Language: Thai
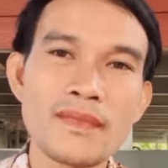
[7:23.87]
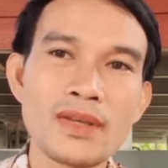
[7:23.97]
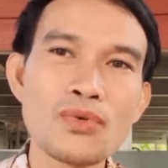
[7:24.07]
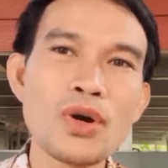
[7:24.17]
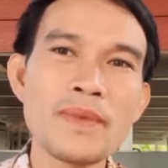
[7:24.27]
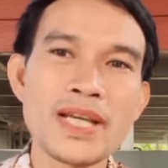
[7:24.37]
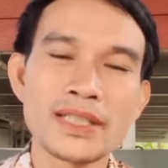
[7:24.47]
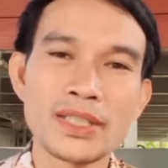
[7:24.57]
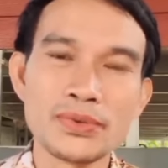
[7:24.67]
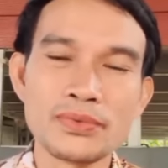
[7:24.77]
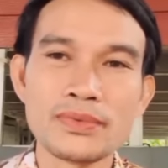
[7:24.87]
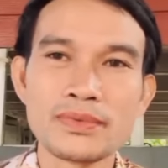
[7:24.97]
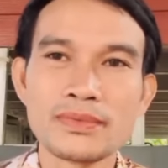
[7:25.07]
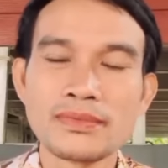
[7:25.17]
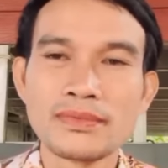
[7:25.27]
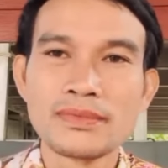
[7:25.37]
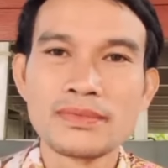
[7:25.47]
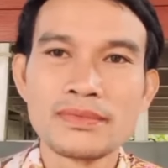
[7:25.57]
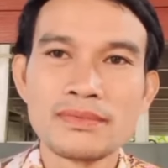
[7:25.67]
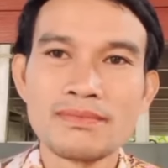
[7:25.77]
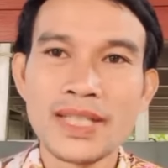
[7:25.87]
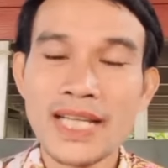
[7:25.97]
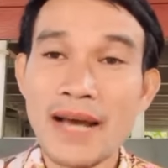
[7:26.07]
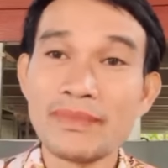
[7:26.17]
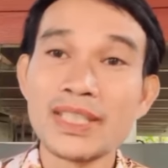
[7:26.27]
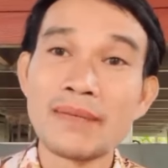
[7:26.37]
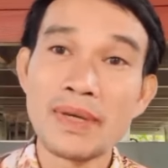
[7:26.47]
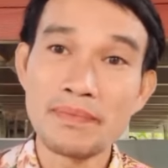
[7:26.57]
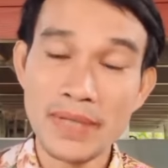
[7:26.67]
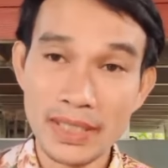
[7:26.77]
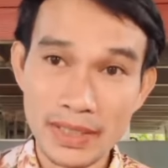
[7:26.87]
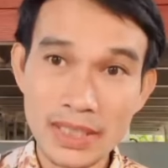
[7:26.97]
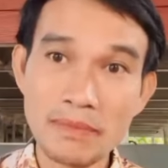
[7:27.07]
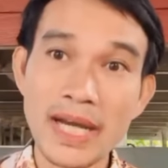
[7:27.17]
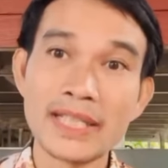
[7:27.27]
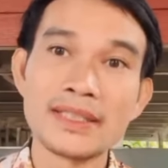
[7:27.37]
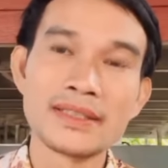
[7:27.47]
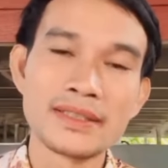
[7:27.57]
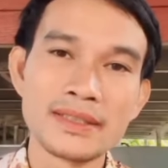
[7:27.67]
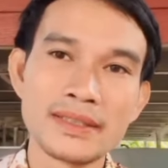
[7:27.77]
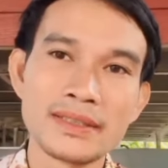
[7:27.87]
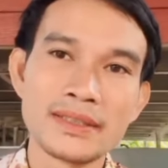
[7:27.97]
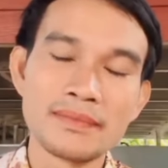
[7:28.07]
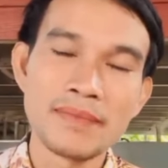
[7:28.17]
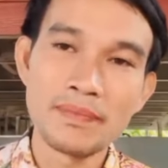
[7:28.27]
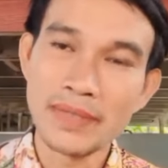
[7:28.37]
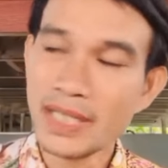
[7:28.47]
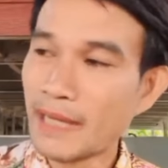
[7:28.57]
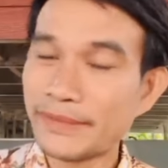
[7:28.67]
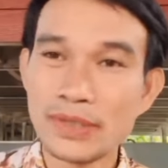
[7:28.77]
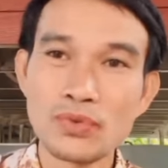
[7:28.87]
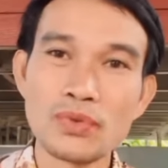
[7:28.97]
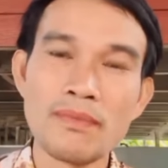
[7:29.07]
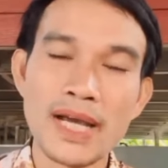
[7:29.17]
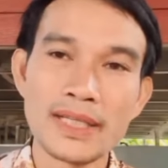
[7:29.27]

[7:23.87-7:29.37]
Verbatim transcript: กูก็ไม่อยากจะอยู่ พยายามที่จะไปเปลี่ยนชื่อใหม่ ไปเปลี่ยนนามสกุลใหม่